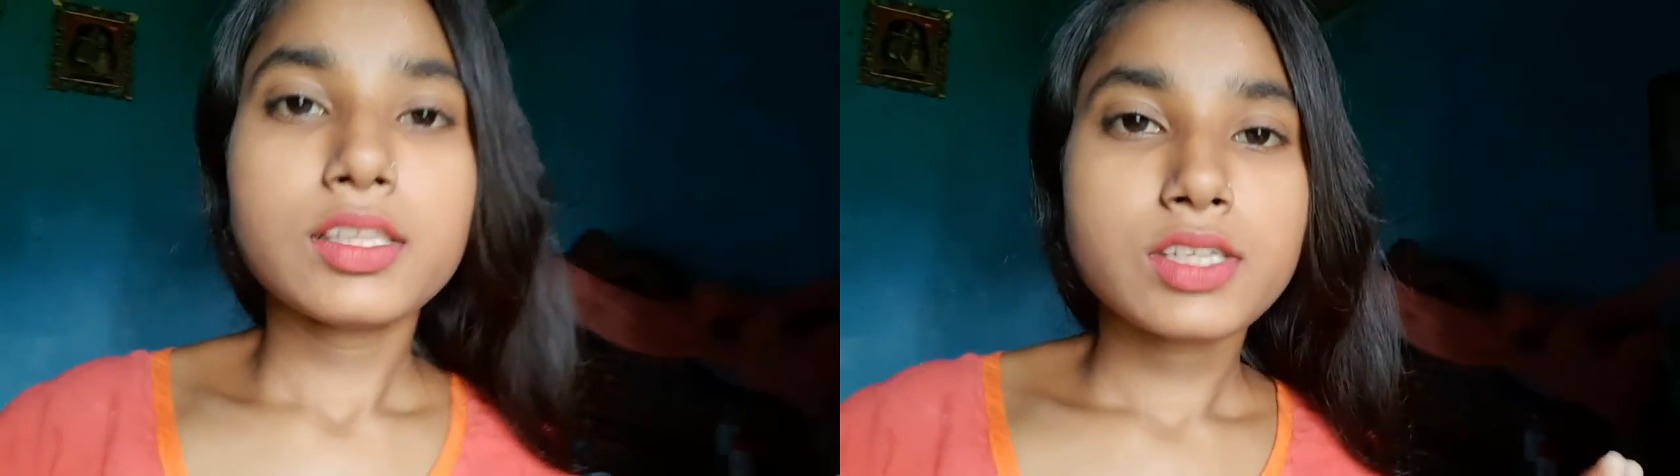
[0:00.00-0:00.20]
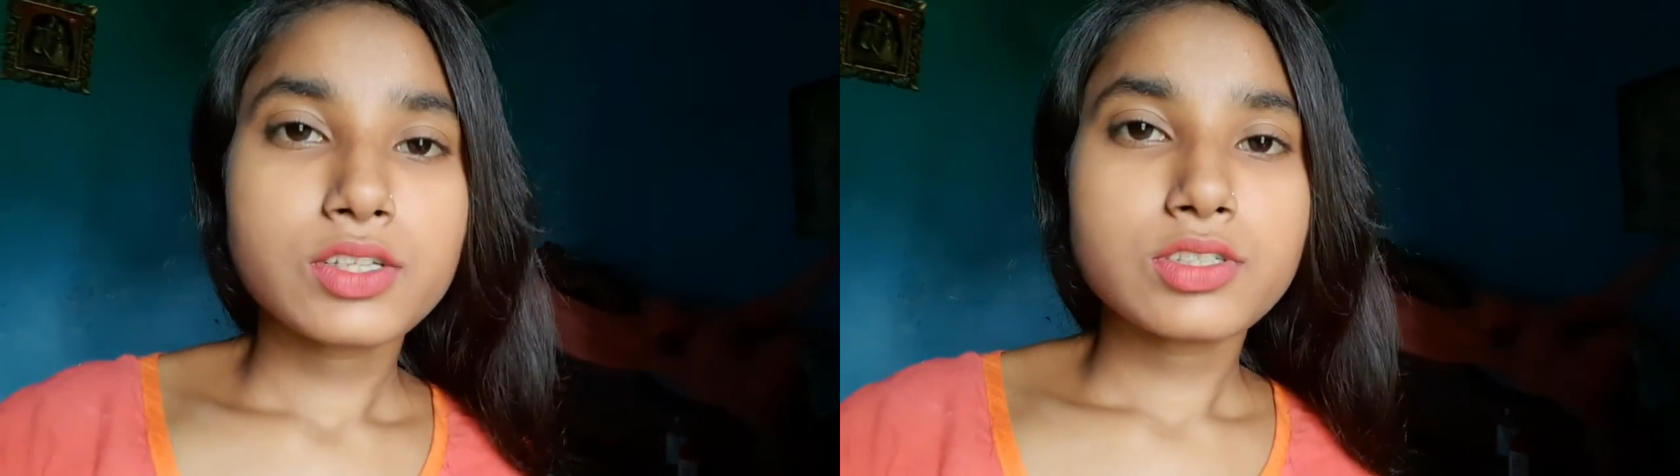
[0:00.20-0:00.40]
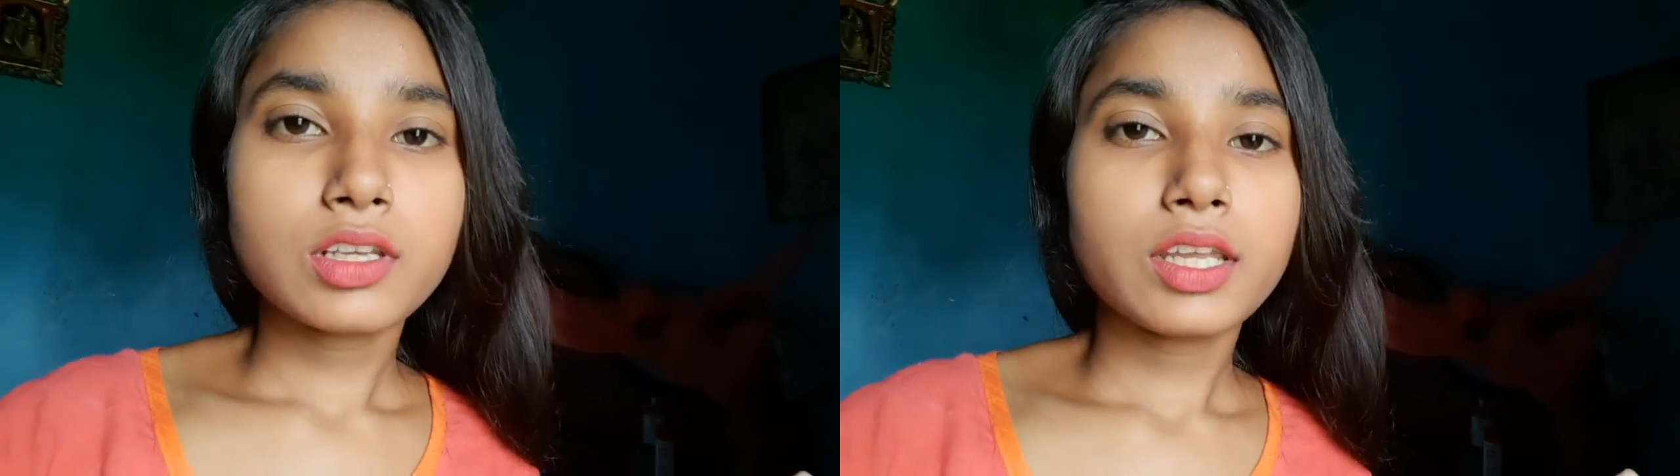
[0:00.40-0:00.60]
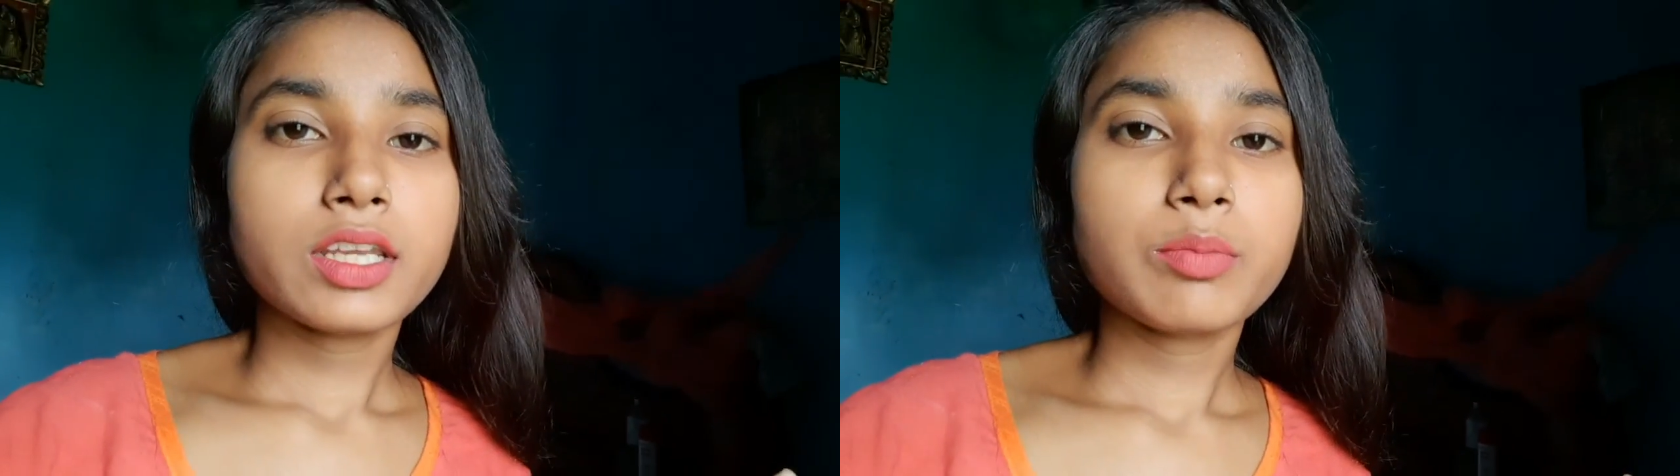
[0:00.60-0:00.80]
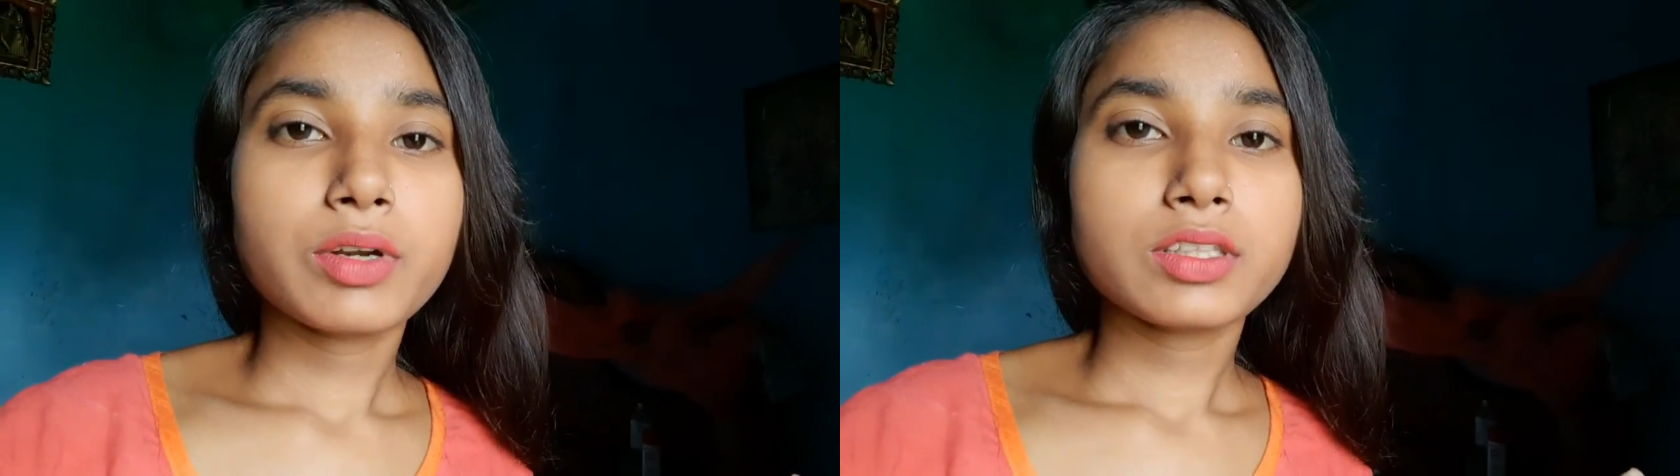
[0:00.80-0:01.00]
इंजेक्शन
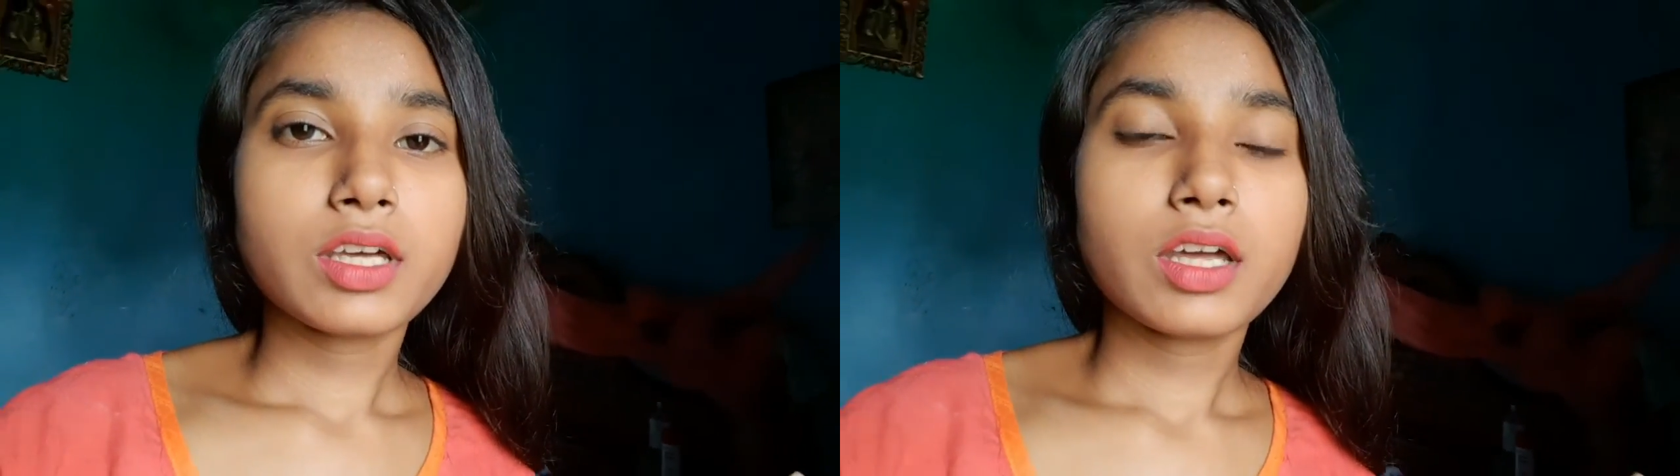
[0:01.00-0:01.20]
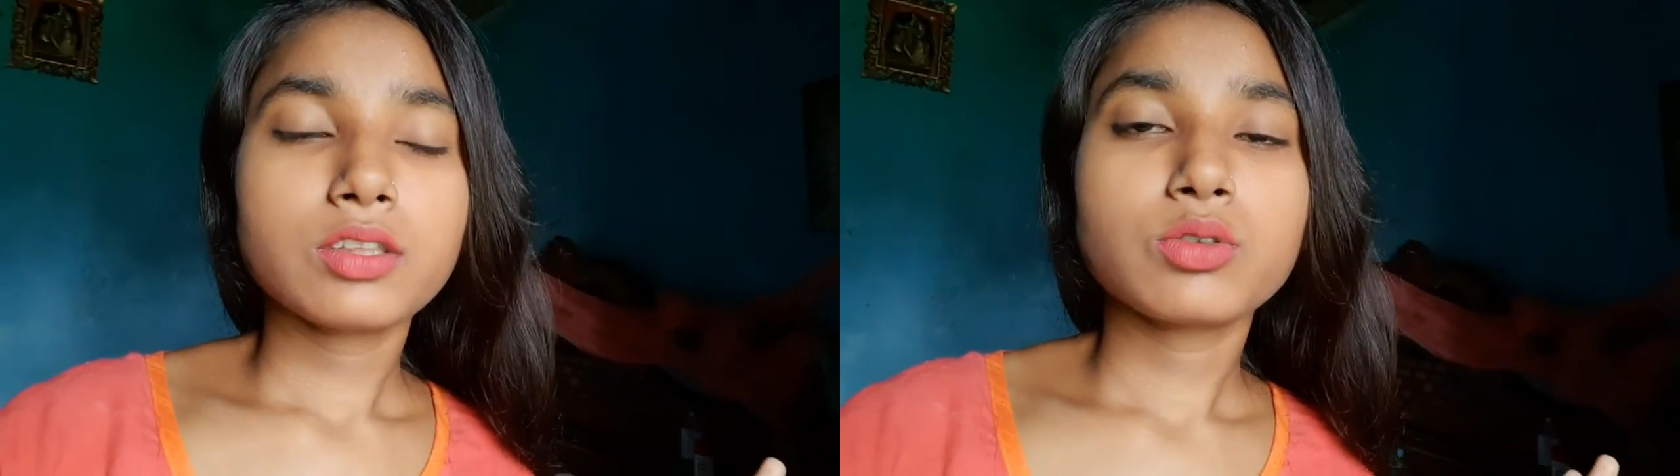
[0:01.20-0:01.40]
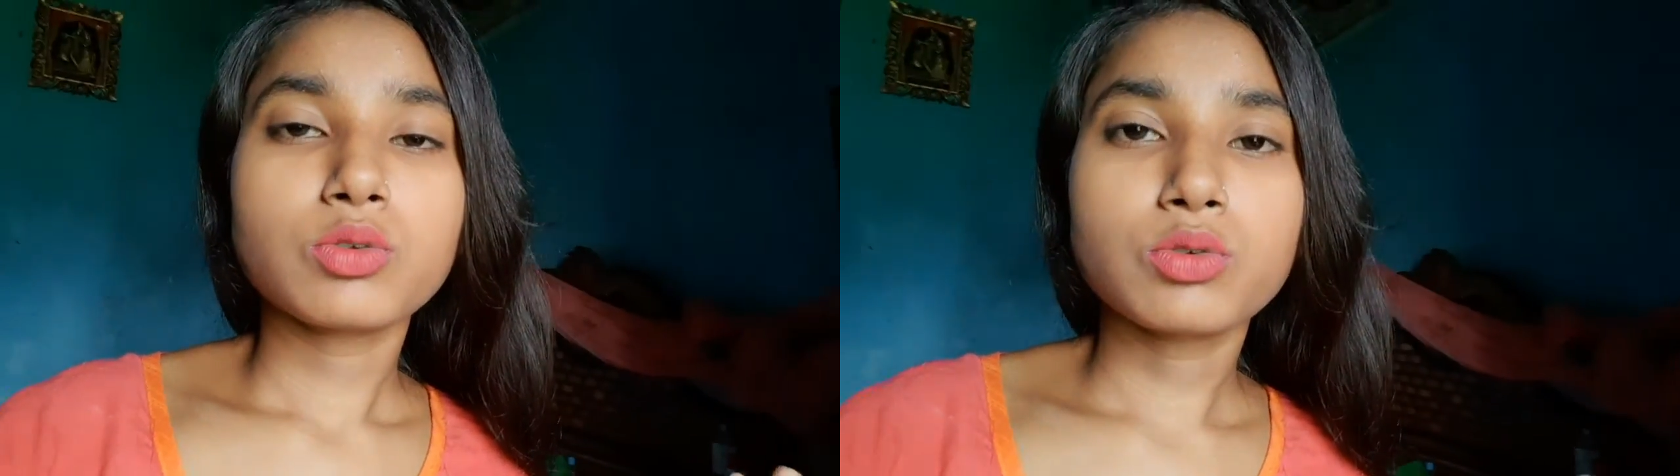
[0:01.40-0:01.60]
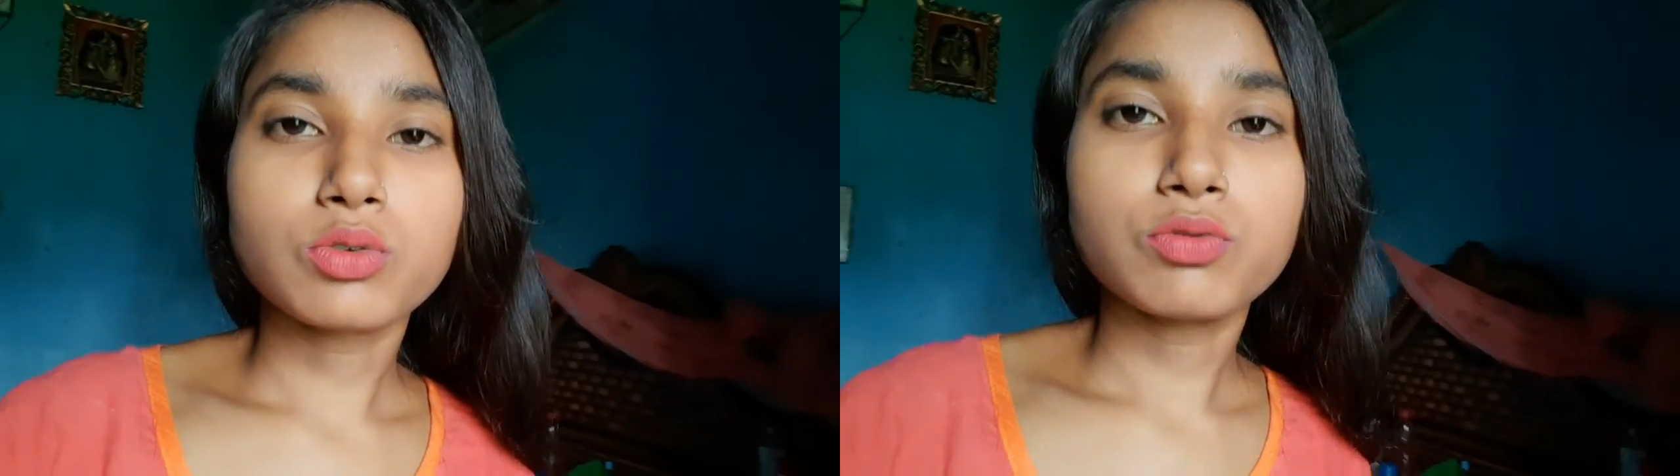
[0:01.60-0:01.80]
लेना पड़ता है तो